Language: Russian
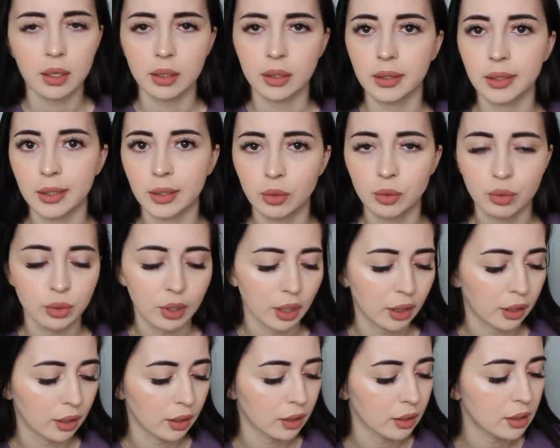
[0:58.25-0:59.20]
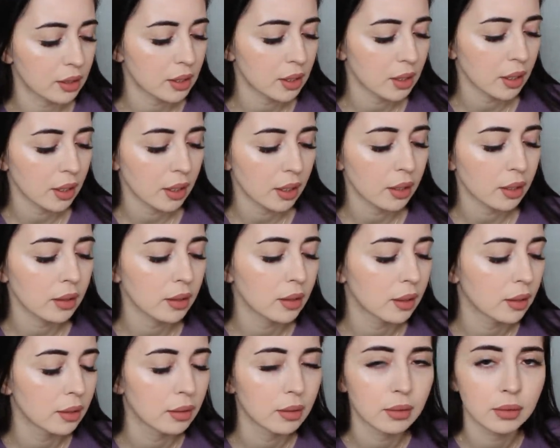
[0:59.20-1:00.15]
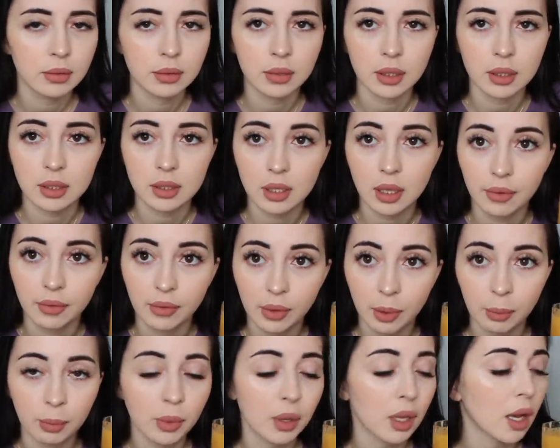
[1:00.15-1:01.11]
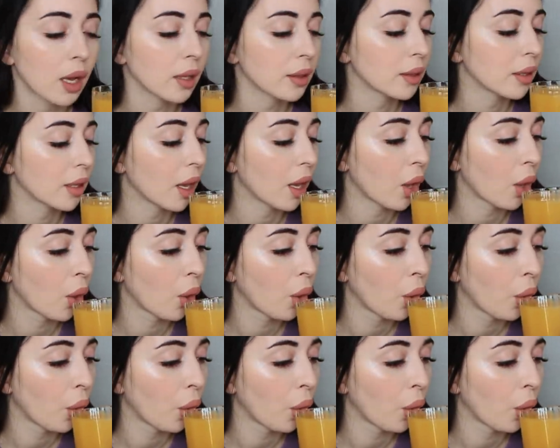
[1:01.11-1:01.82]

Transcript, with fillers: нету таких цен доставка платная.